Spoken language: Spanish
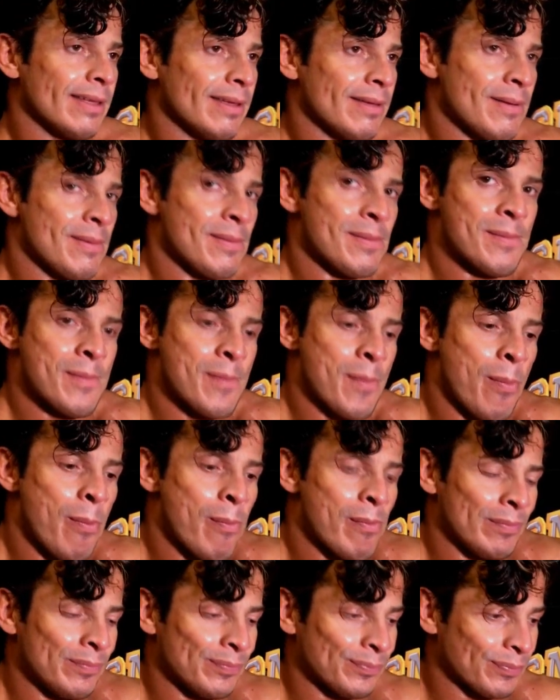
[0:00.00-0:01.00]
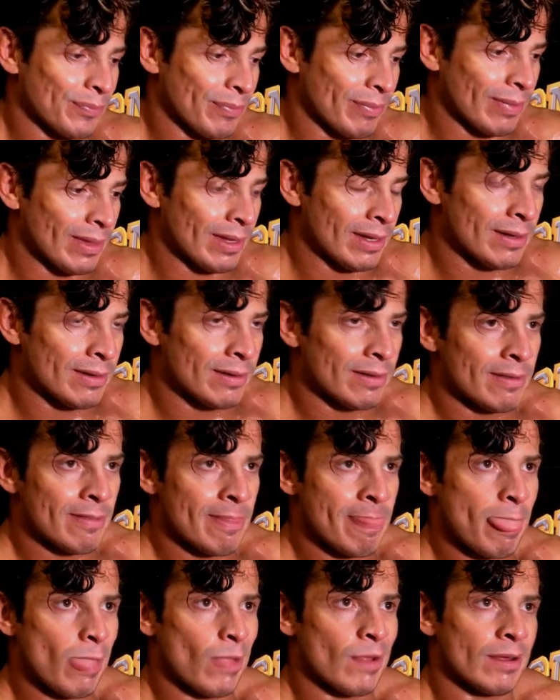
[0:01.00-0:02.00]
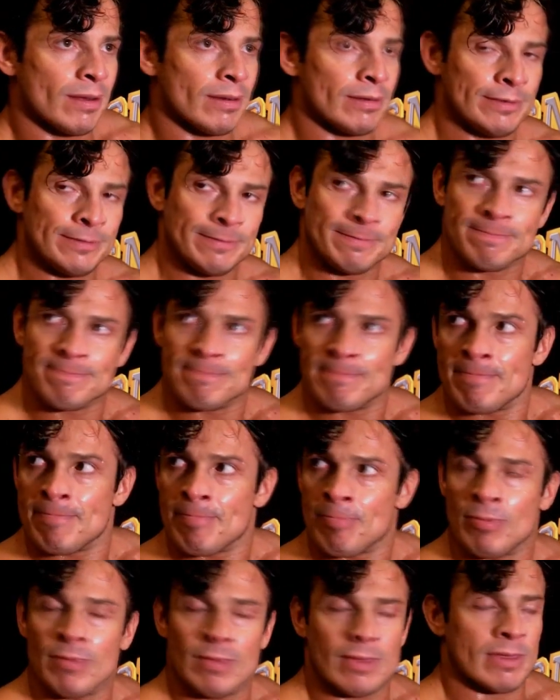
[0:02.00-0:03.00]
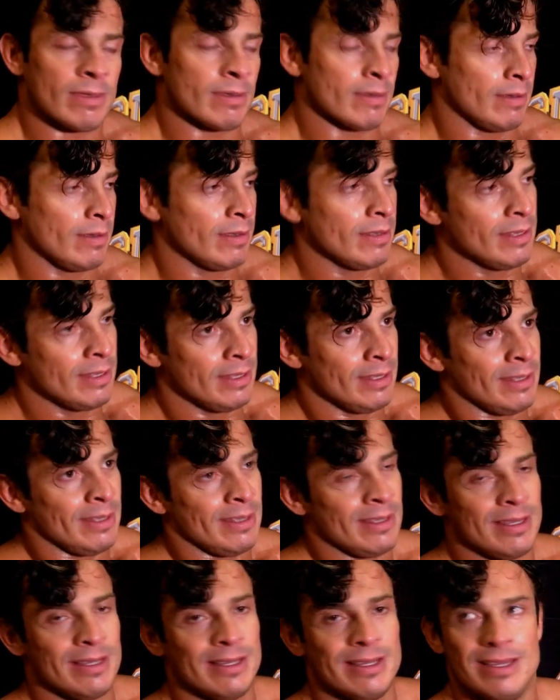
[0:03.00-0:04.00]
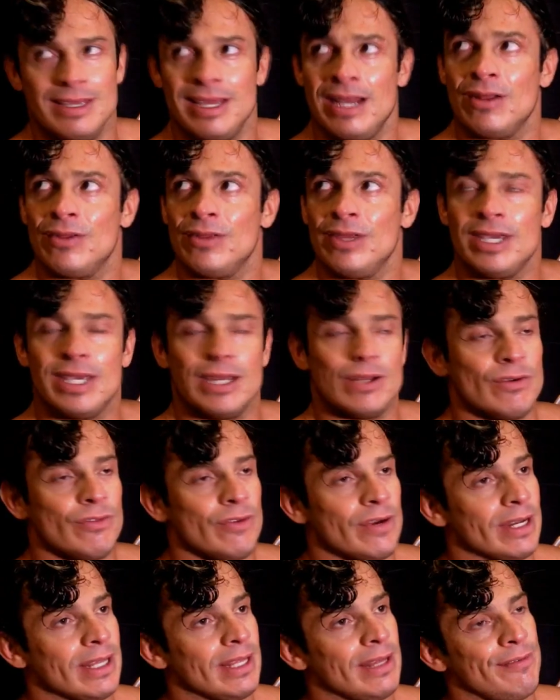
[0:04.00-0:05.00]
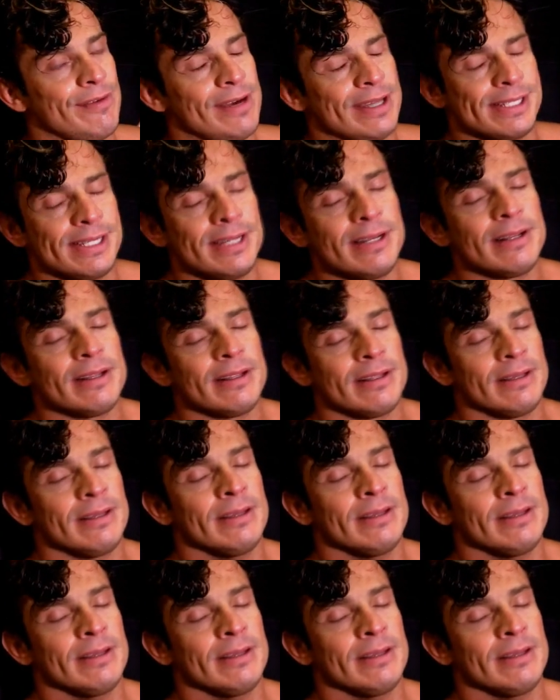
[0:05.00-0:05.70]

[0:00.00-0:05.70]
Pocas veces te vemos tan agotado como en esta ocasión ya lo dije, no fue nada fácil.